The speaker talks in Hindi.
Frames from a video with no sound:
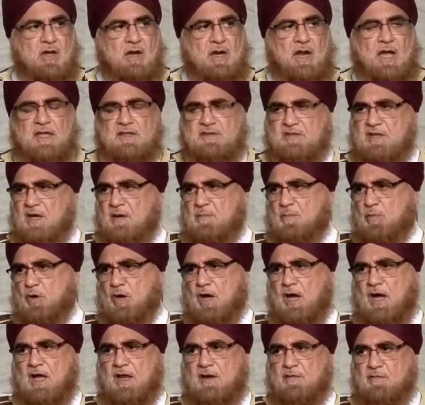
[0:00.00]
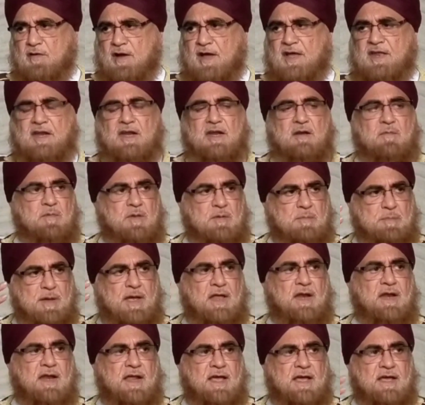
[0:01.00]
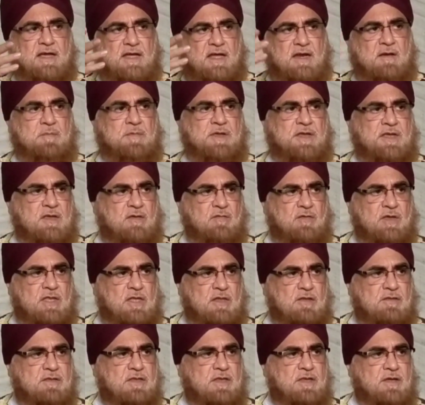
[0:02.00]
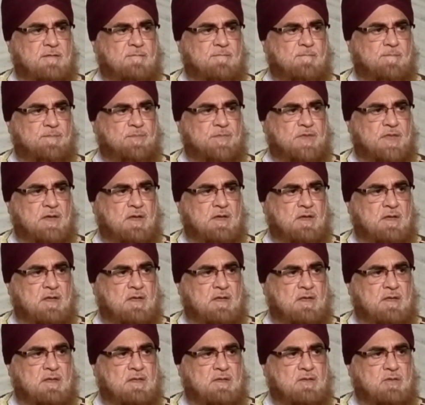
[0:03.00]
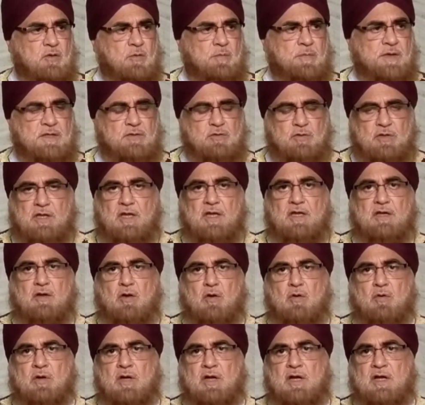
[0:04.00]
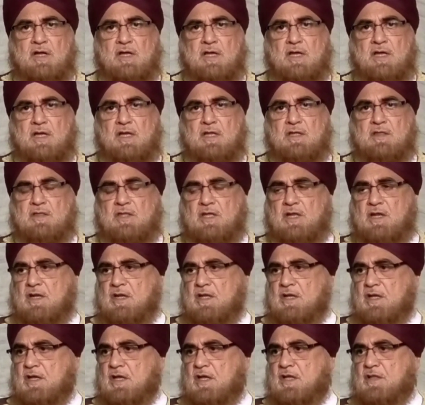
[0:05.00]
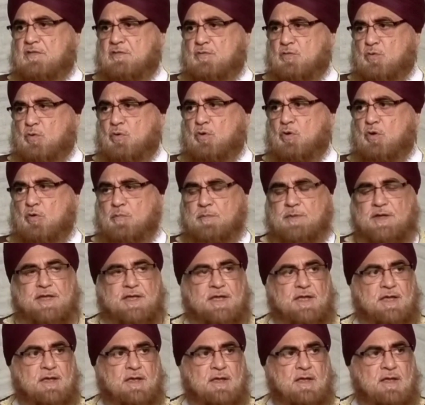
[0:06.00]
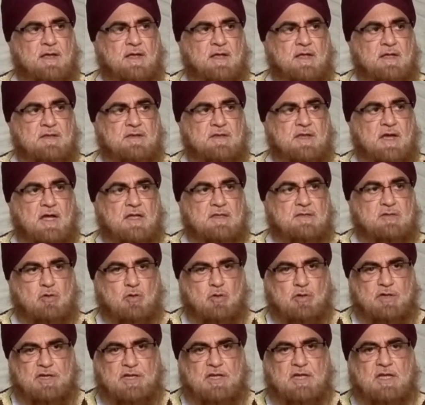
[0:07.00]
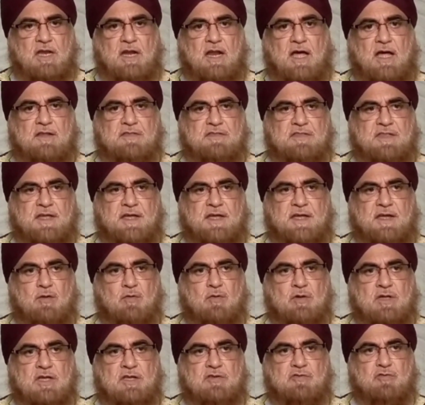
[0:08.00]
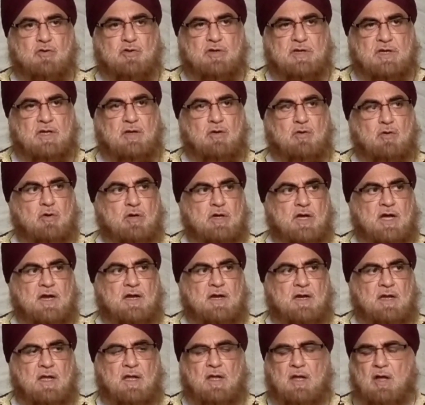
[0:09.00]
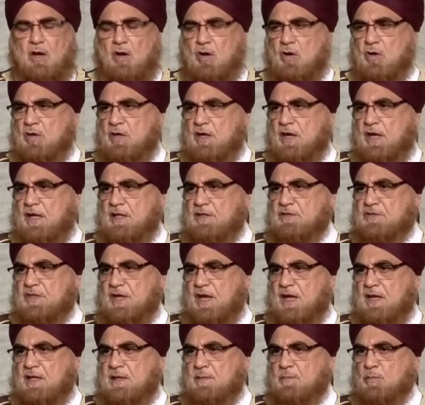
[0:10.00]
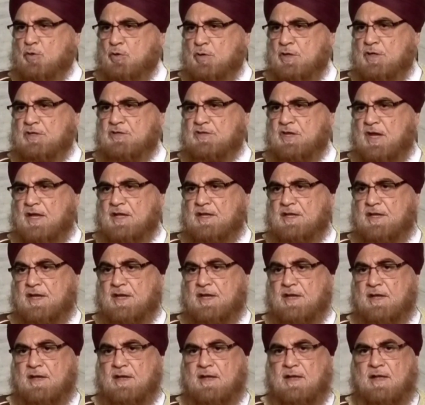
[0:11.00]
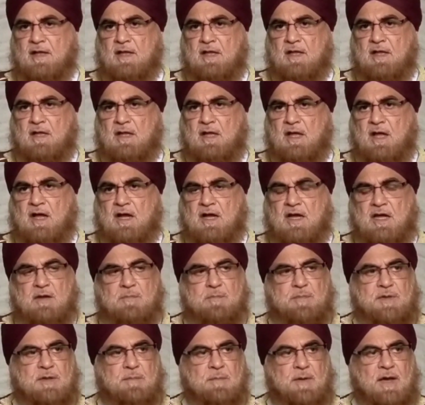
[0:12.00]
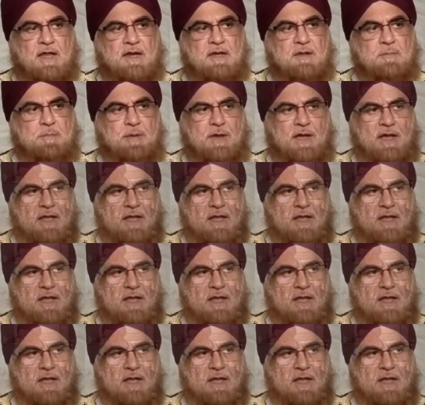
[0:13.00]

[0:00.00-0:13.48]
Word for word: और आजकल बुखार वायरल भी फैल रहा है गर्मी की वजह से तो मैं तो यही कहूँगा कि दिल्ली के स्कूलों में जहाँ छोटी क्लासें हैं उनकी छुट्टी होकर ऑनलाइन तालीम होनी चाहिए अगर बीमारी